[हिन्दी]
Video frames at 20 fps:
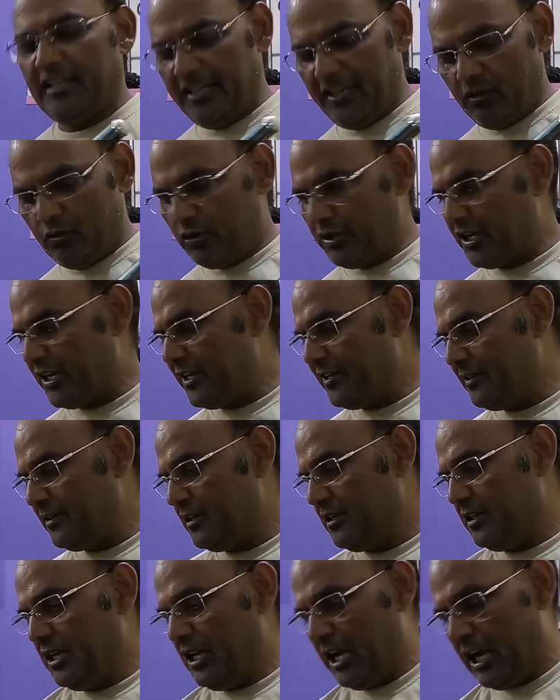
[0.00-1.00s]
क्लीन हो गया
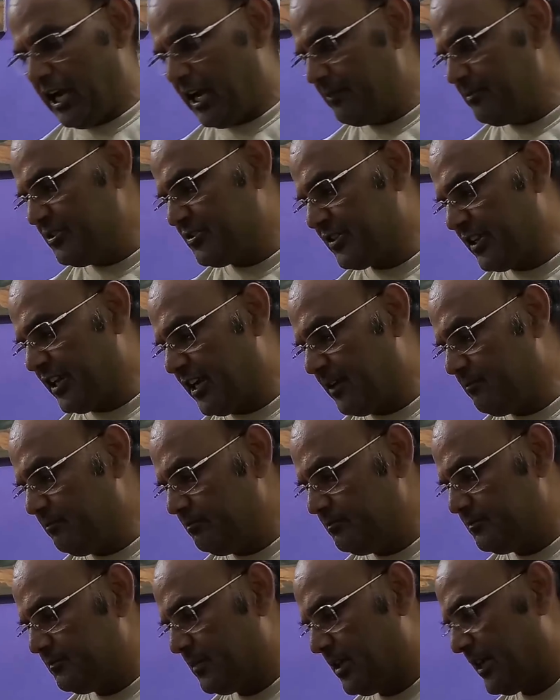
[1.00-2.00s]
अब इसे हम
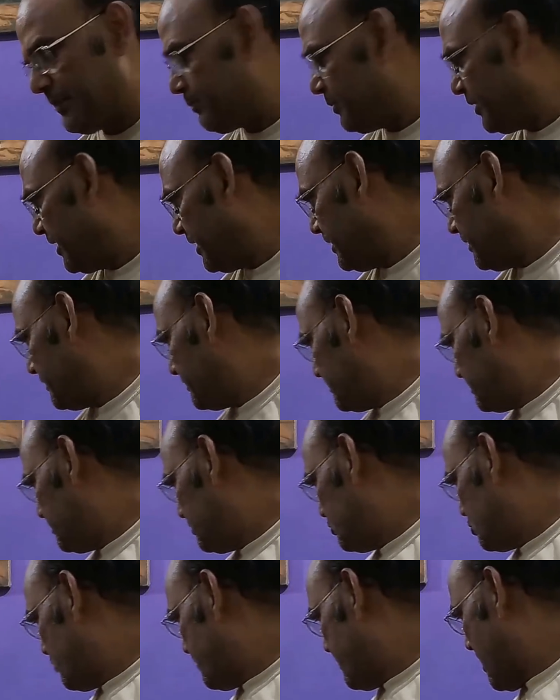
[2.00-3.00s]
अपने
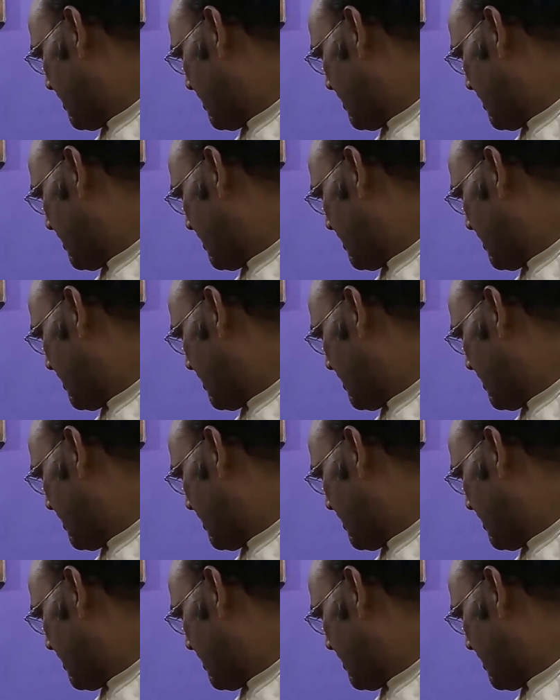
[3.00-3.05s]
जो